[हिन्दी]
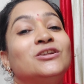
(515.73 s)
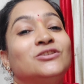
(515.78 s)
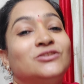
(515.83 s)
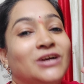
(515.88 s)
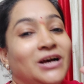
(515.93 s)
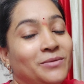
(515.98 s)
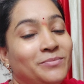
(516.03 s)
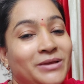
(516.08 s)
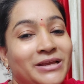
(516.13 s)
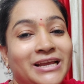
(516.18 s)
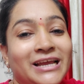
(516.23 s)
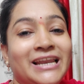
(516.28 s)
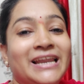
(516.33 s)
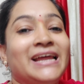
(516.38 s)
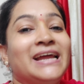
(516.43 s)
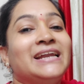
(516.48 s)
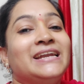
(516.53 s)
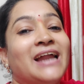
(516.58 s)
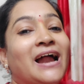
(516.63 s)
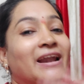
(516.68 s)
तो अभी के
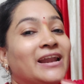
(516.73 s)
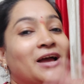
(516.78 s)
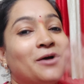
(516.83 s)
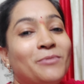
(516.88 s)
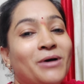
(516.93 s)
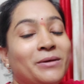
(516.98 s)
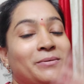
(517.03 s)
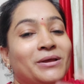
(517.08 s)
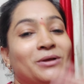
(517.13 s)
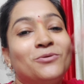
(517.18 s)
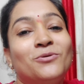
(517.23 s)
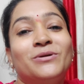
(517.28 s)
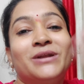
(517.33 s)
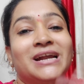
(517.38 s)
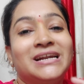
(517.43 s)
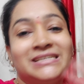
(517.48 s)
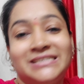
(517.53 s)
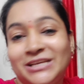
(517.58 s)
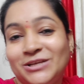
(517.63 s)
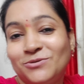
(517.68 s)
लिए टाटा बाय बाय गुड
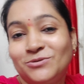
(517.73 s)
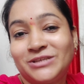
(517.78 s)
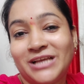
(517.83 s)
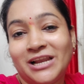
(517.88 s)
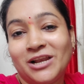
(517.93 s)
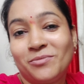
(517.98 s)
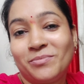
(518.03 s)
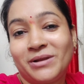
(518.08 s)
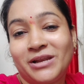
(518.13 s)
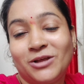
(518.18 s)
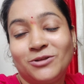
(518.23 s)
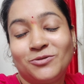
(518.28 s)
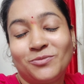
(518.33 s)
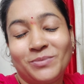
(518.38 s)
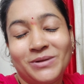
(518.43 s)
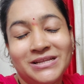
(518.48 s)
नाइट सी यू चैनल पर नहीं तो